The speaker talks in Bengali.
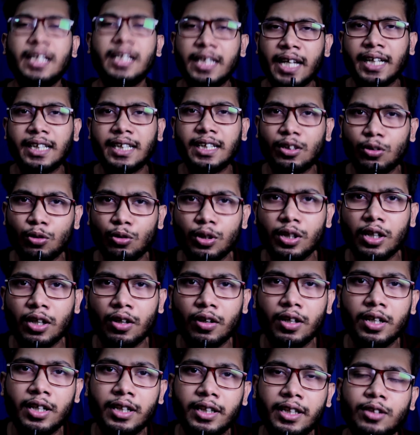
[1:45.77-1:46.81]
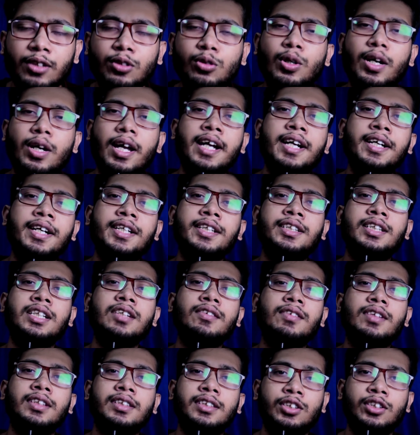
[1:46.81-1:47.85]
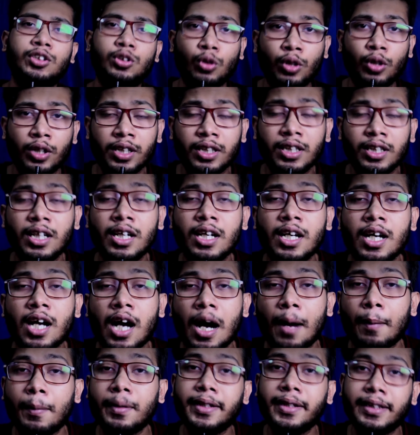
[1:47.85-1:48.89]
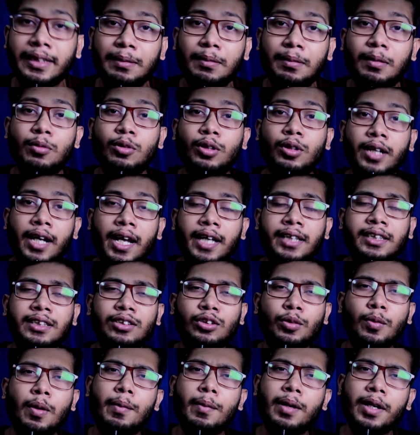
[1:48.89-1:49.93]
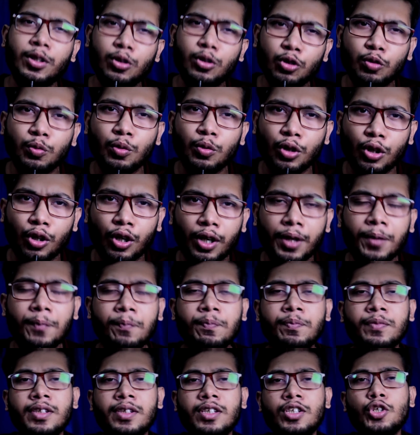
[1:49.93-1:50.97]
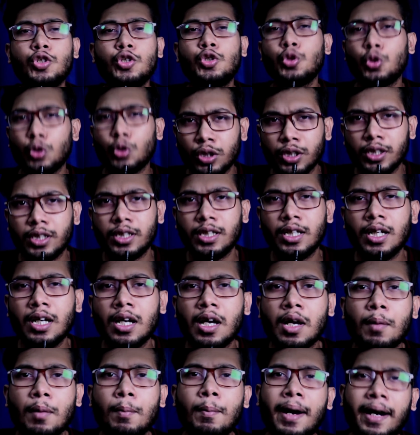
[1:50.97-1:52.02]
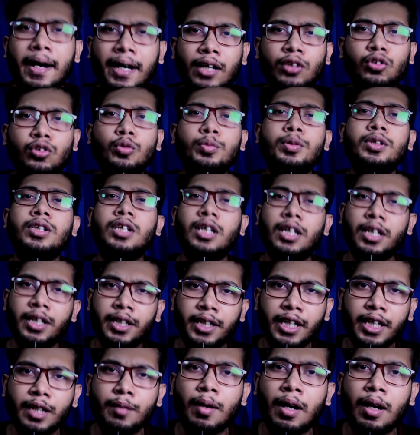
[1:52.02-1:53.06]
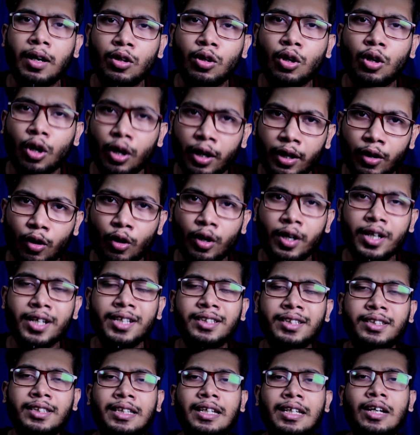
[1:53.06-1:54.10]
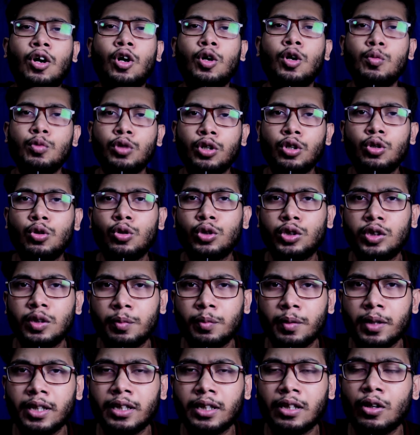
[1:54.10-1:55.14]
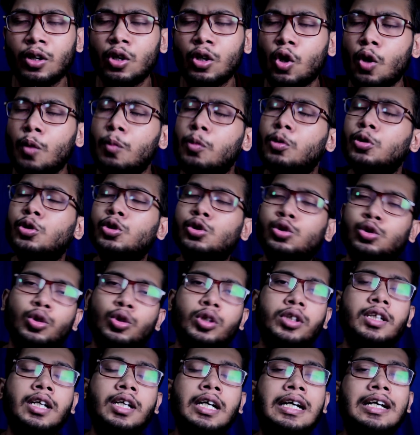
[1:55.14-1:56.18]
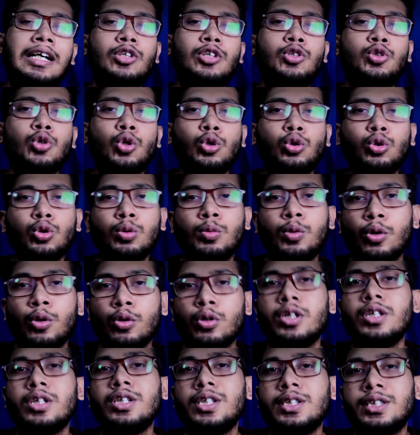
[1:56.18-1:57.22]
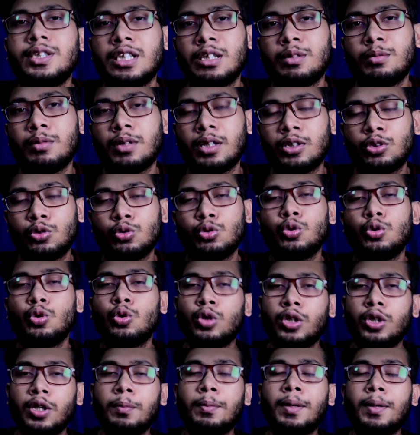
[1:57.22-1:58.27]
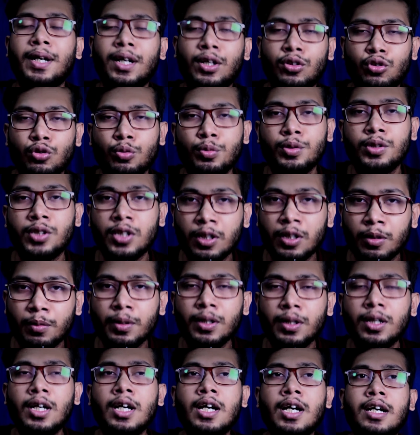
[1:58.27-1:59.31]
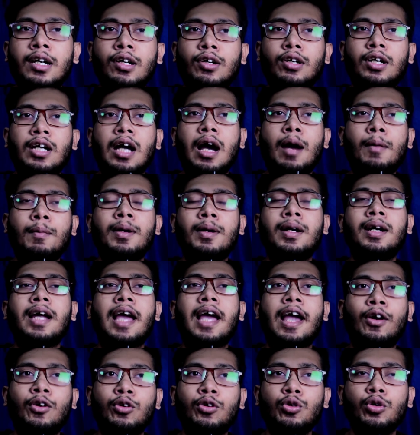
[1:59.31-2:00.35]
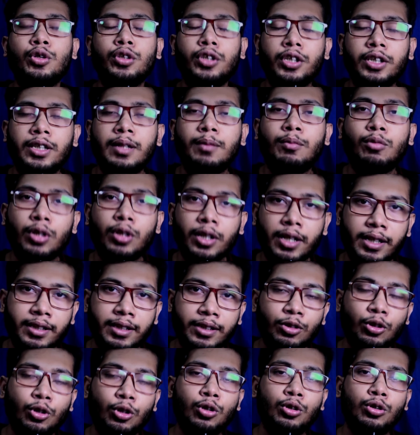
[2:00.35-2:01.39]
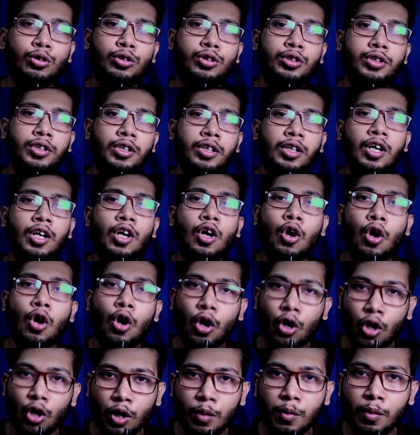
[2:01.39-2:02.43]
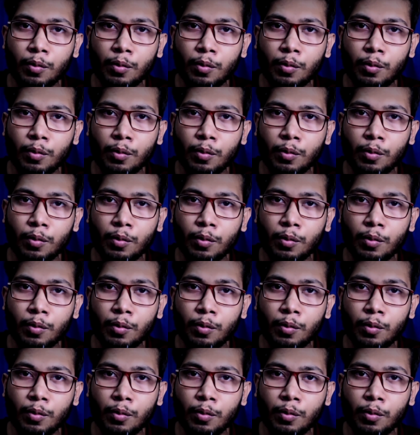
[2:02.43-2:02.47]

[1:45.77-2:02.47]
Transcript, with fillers: দেখা যাক কোনটা হয় আর কি তো এইটটি থ্রি ভার্সেস টনিক আমরা দেখতে পাবো ক্ল্যাশ তবে আমার এটুকু মনে হয় যে যদি বাংলা ছবির কন্টেন্ট ভালো হয় অডিয়েন্সকে হলমুখী করতে পারে তাহলে অবশ্যই যত বড়ই হিন্দি সিনেমা আসুক লোকে বাংলা ছবি দেখবে কারণ আমার এখন ওই দিনটা মনে আছে যখন হচ্ছে হরহর